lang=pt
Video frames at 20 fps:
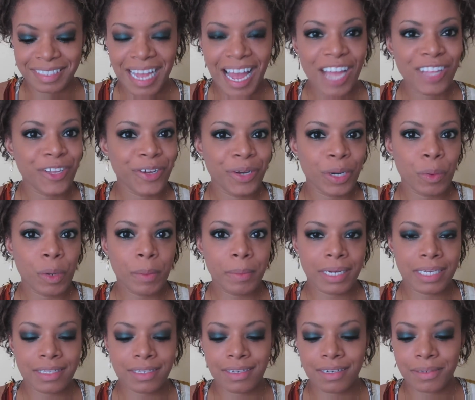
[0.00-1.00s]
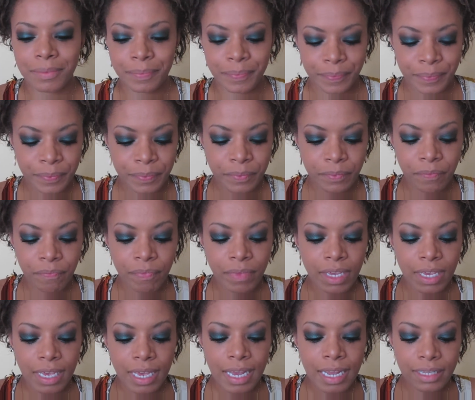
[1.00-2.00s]
adora uma máscara.
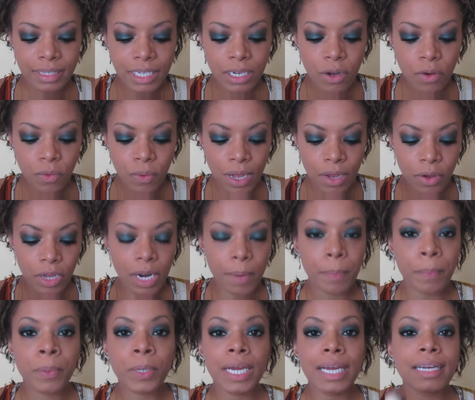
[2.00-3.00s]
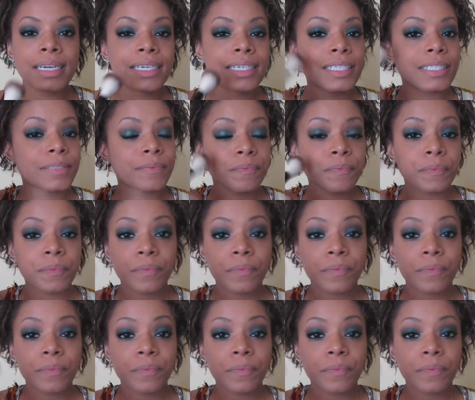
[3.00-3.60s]
Então, agora pra...